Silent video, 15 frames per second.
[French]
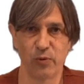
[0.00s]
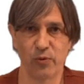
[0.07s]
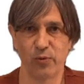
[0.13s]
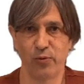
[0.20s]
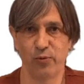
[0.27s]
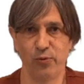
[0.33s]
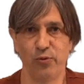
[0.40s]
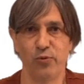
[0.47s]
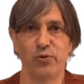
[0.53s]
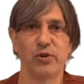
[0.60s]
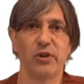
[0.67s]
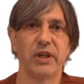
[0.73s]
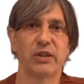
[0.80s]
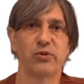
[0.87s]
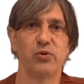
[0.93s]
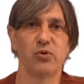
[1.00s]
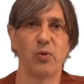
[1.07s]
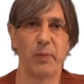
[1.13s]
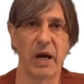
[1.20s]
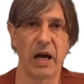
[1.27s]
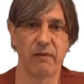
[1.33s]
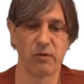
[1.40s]
nous nous en excusons
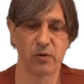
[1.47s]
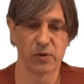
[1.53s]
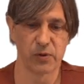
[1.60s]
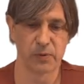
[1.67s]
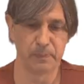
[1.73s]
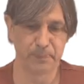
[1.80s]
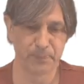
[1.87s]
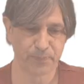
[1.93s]
par avance.